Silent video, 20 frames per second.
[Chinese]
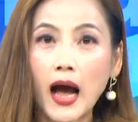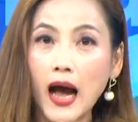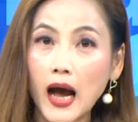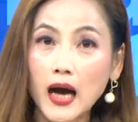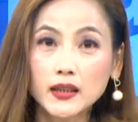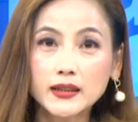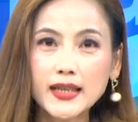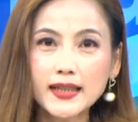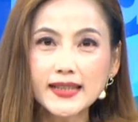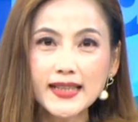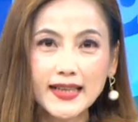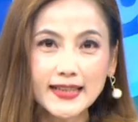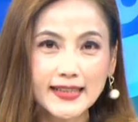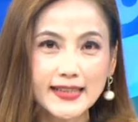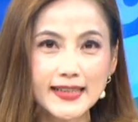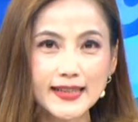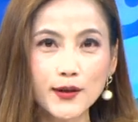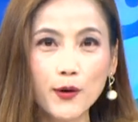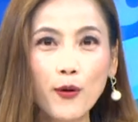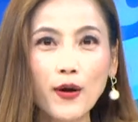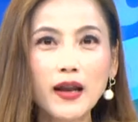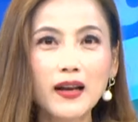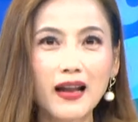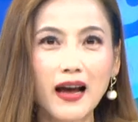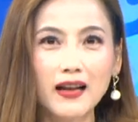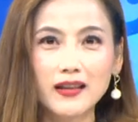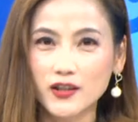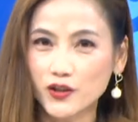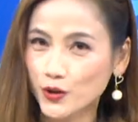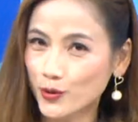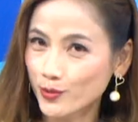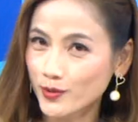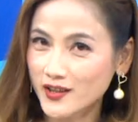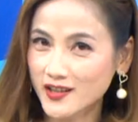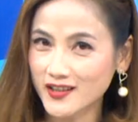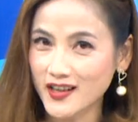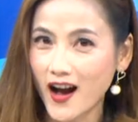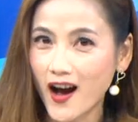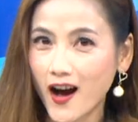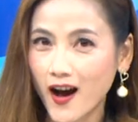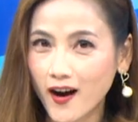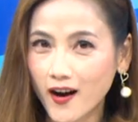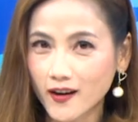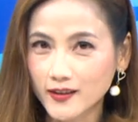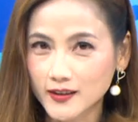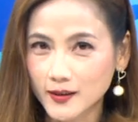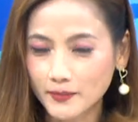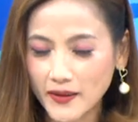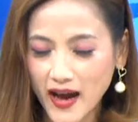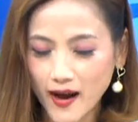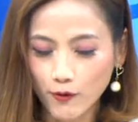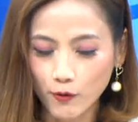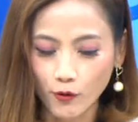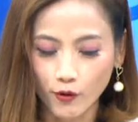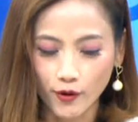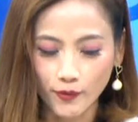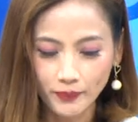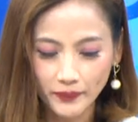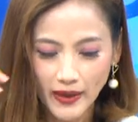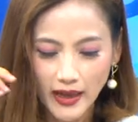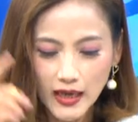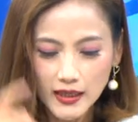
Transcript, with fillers: 好，那现在机会来了，是不是要好好的把握？